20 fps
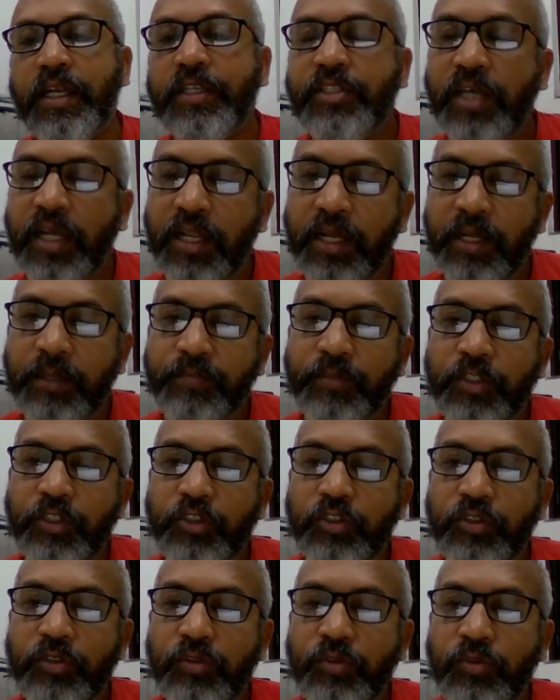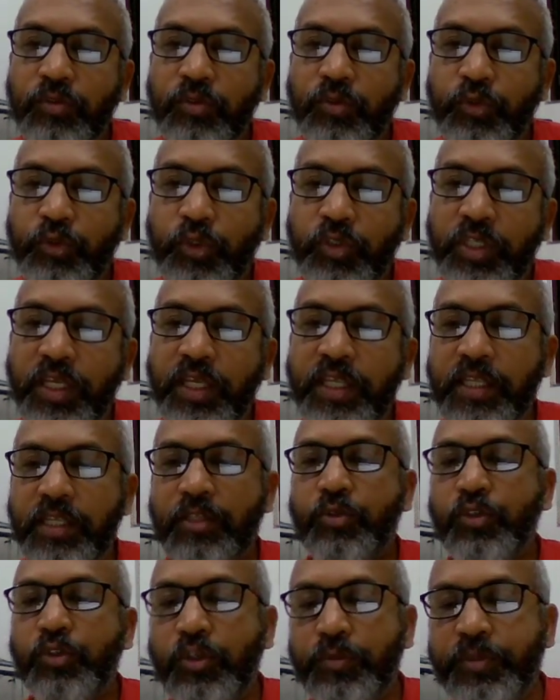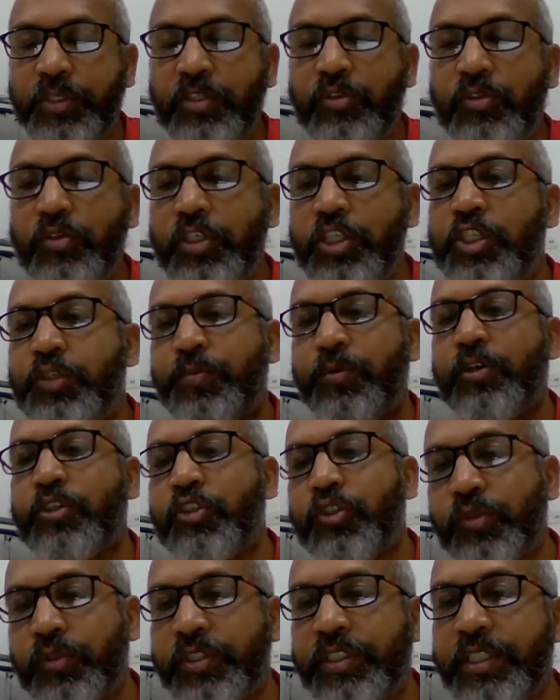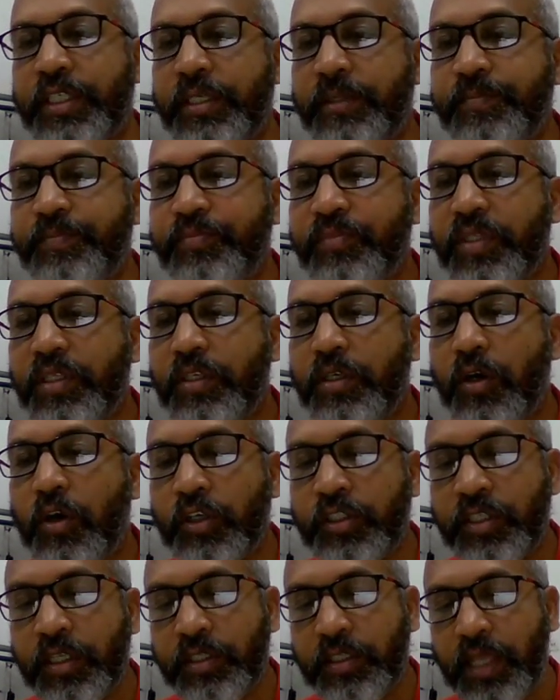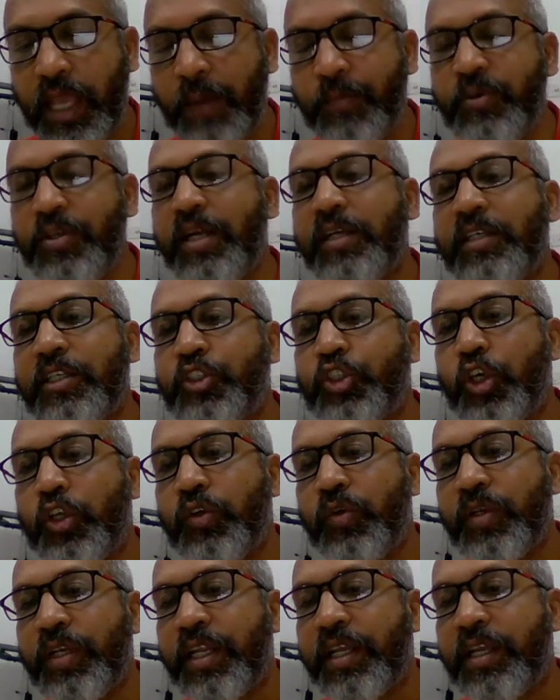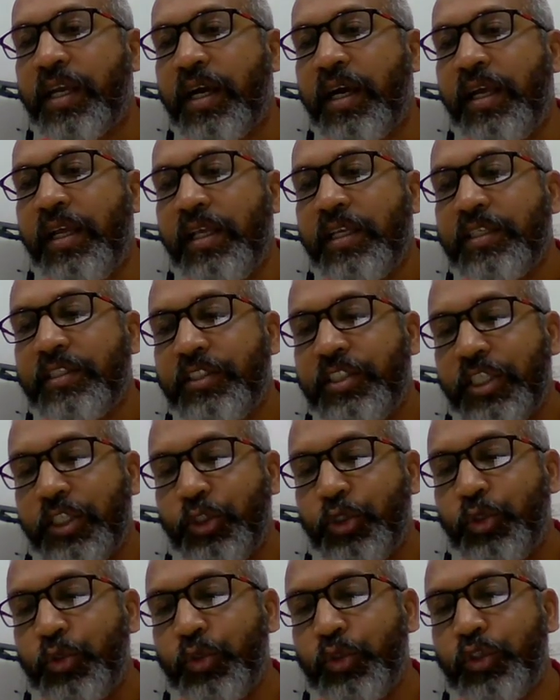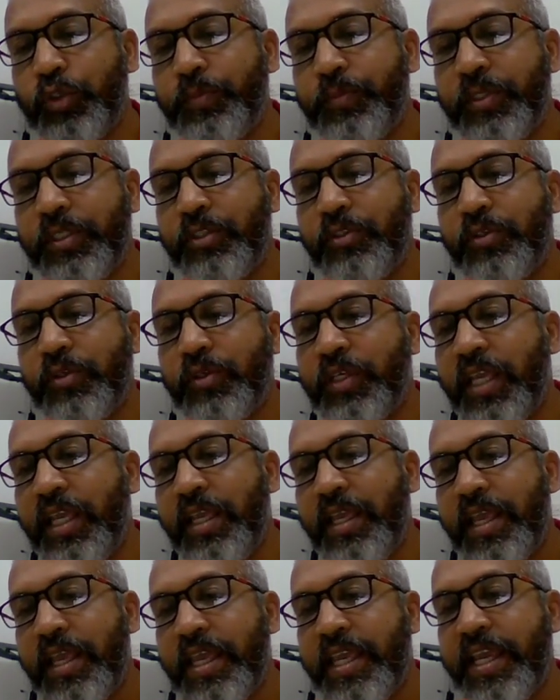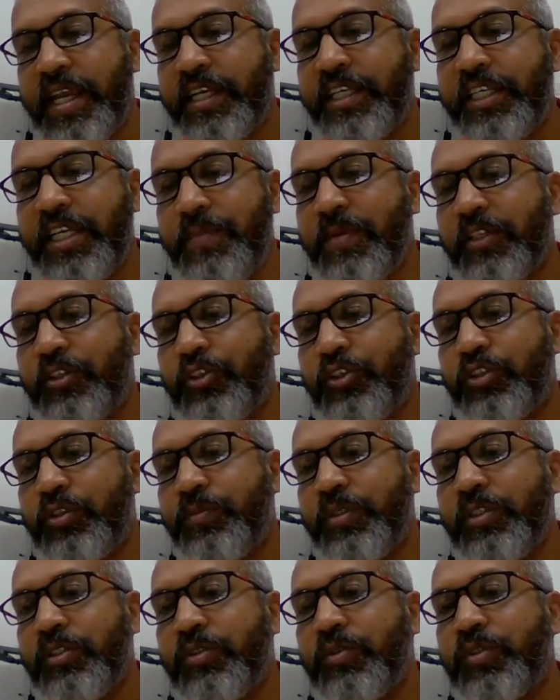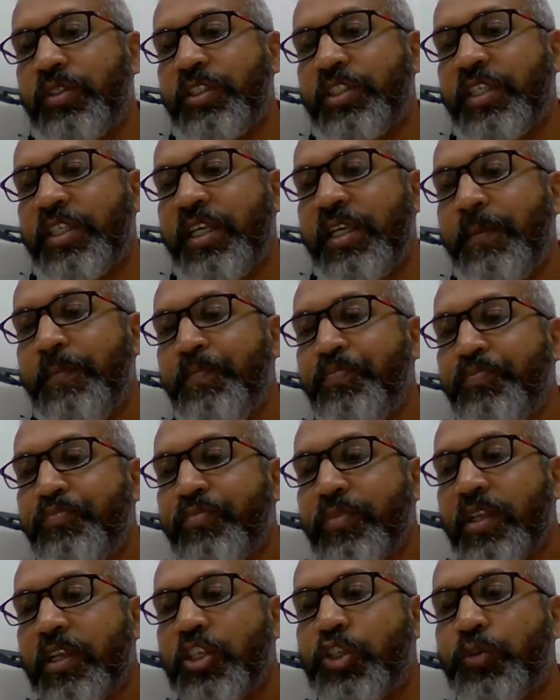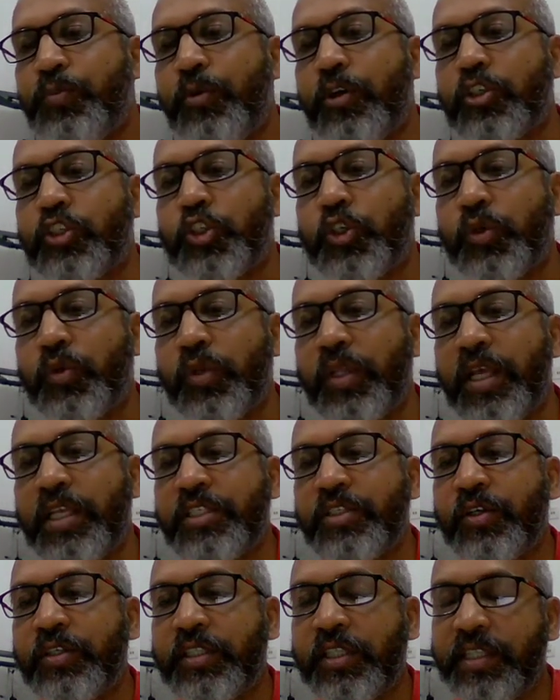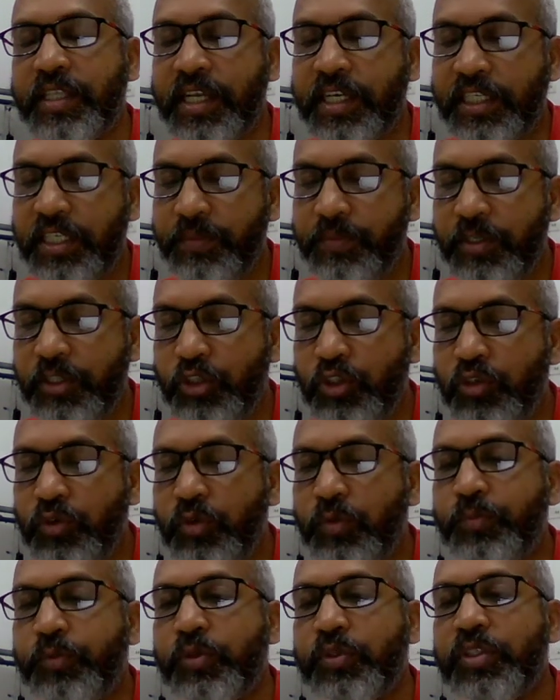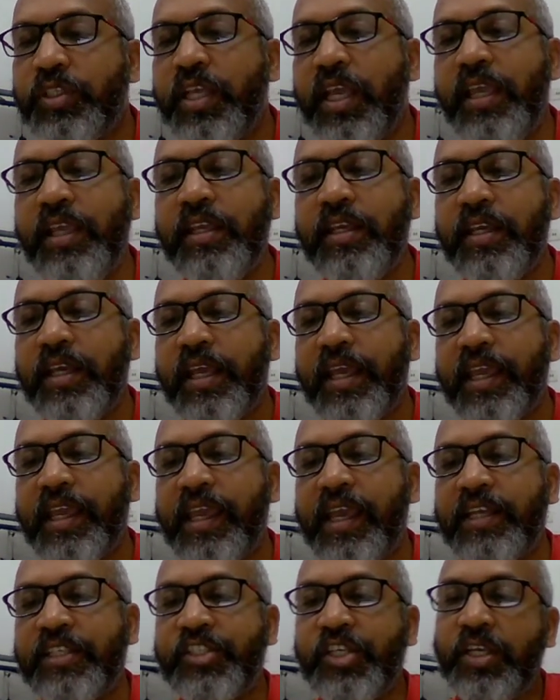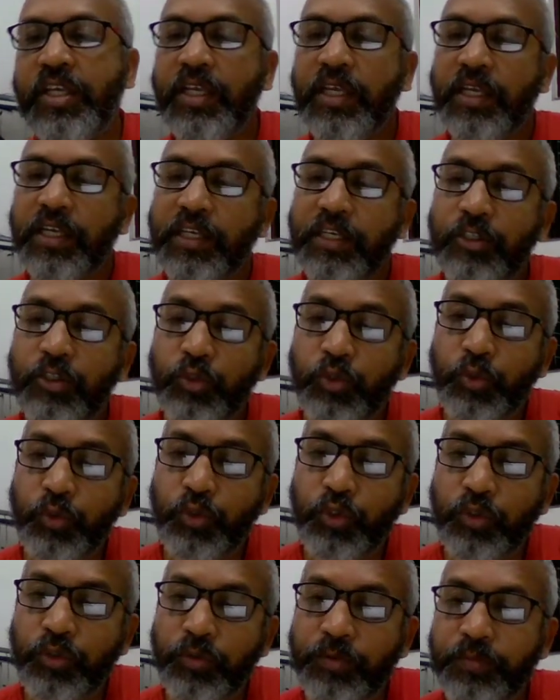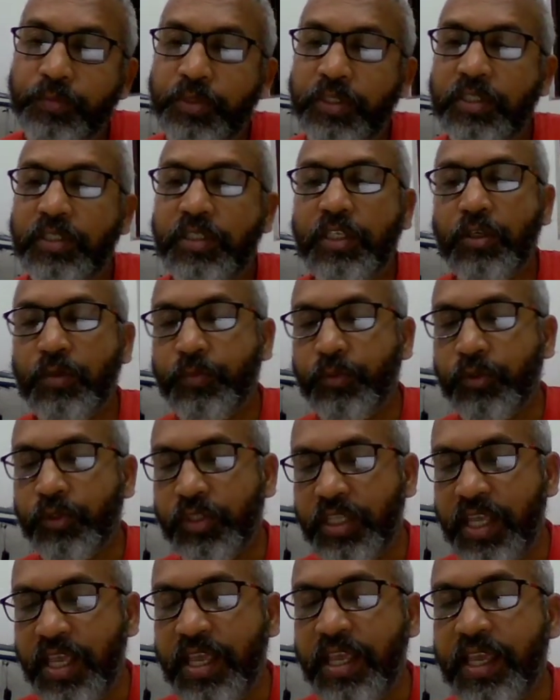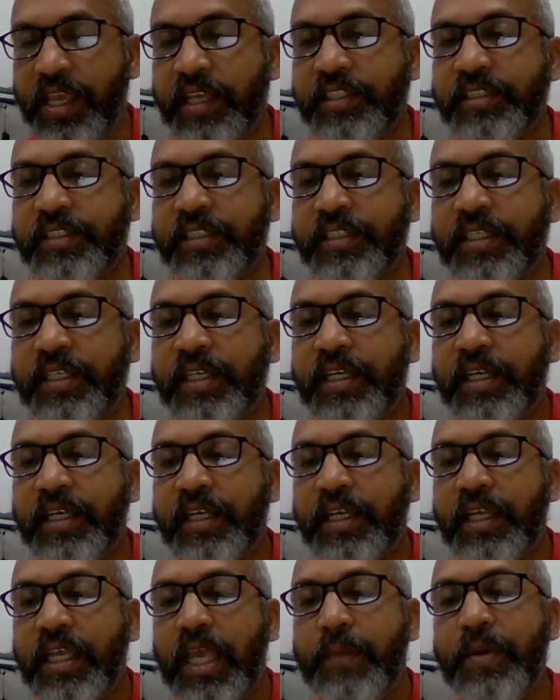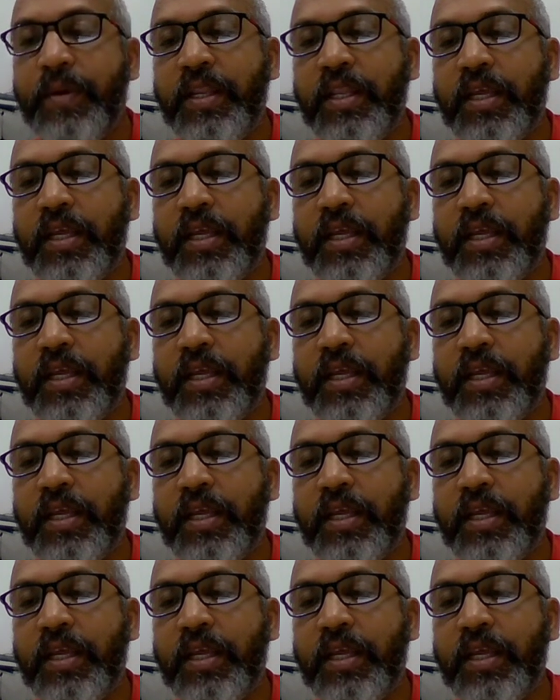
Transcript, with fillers: যারা দুটোতেই দুটো বৃত্তরই স্পর্শক যে অর্থাৎ এমন একটা সরলরেখা যে দুটো বৃত্তকেই একটি মাত্র বিন্দুতে সে স্পর্শ করে আছে অর্থাৎ একটি বিন্দুর ওপর দিয়েই গেছে কিন্তু দুটো বৃত্তের ওপর দিয়েই গেছে এবারে